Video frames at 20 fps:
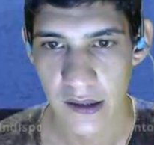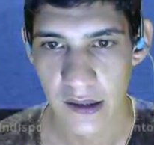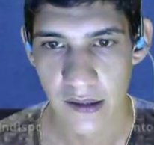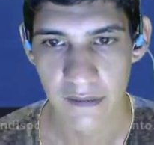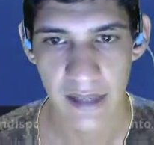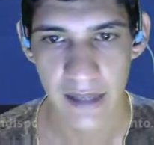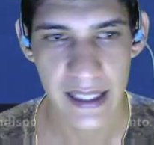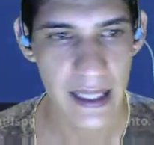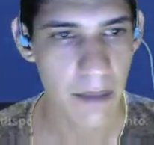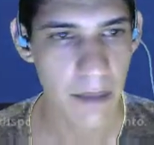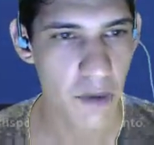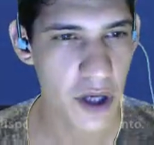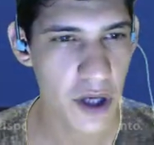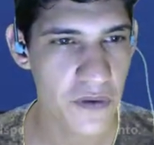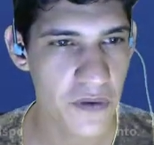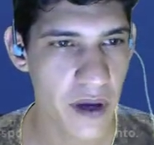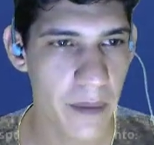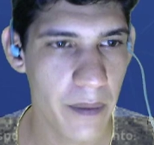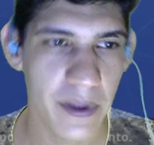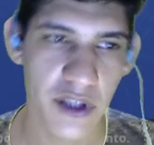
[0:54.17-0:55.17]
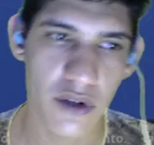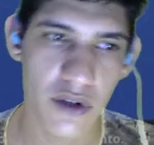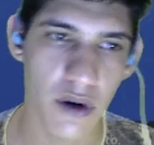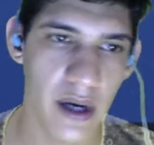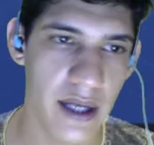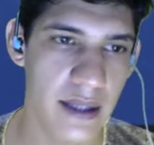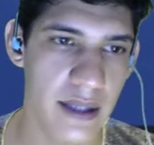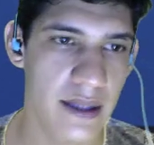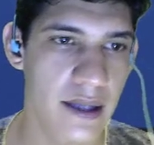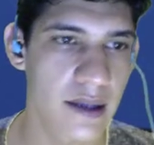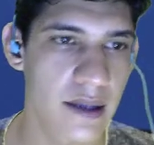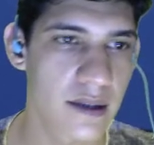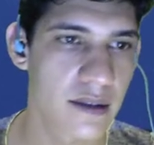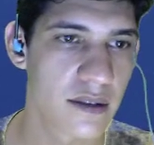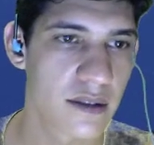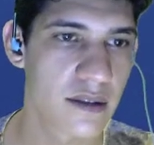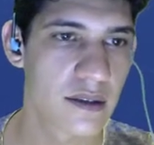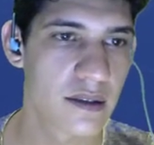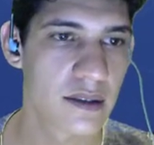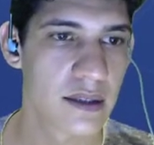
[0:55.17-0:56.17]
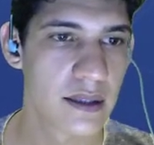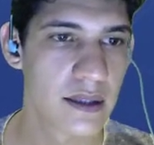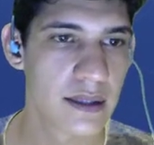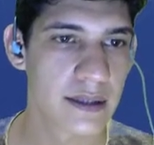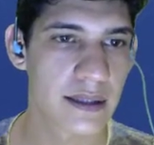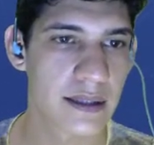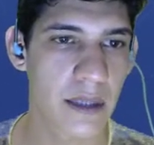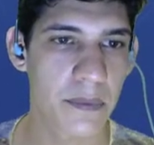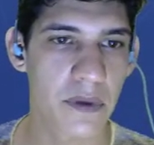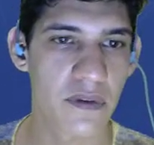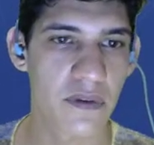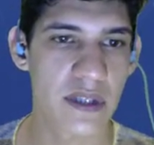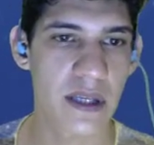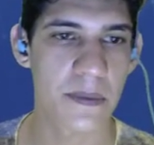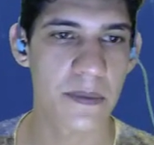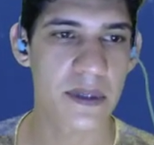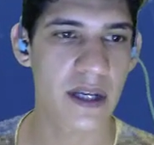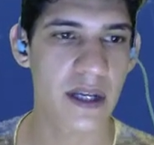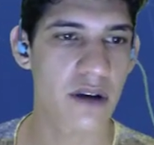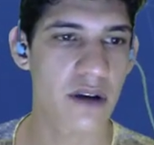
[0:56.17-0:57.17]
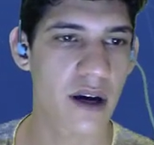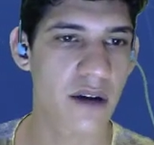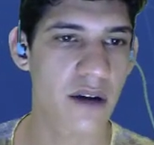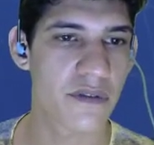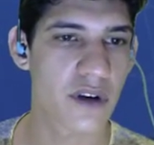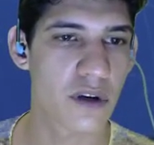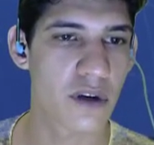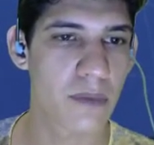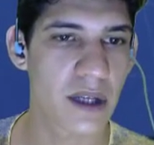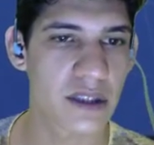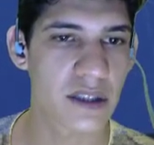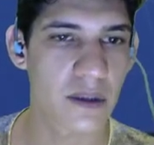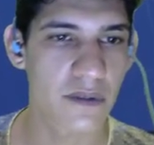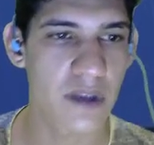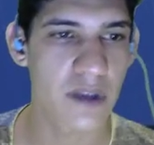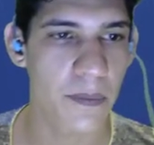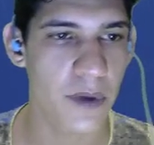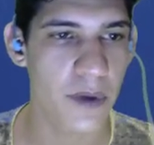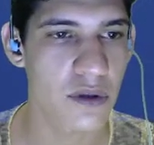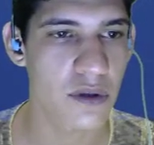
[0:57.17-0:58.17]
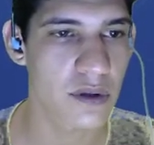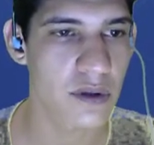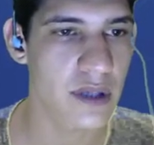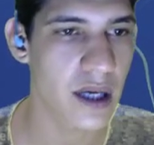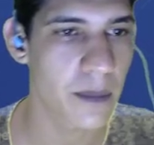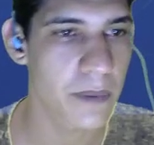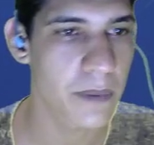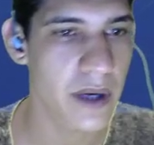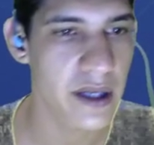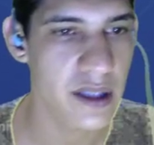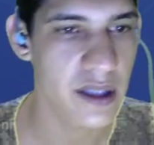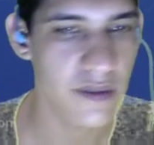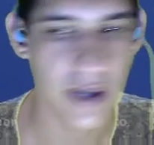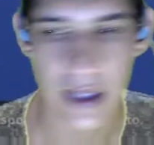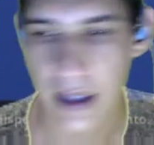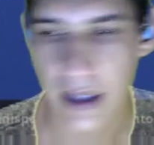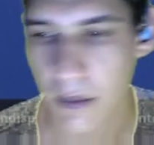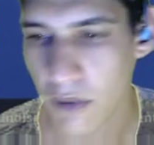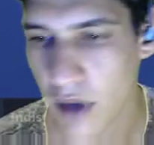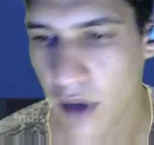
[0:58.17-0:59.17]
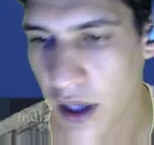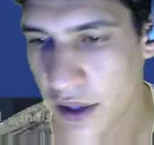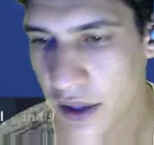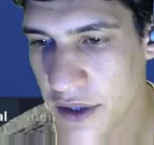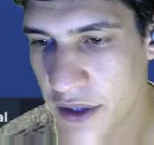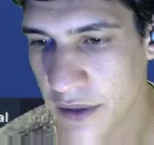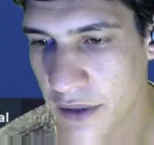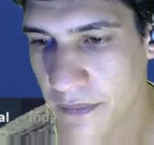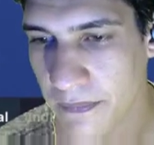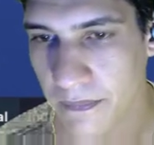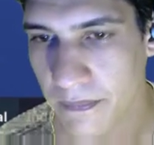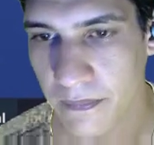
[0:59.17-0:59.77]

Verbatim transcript: Vale da Morte, ferramenta de coleta, Sempre que você precisar de uma caveira no bastão, você pode contar com a picareta Vale da Morte.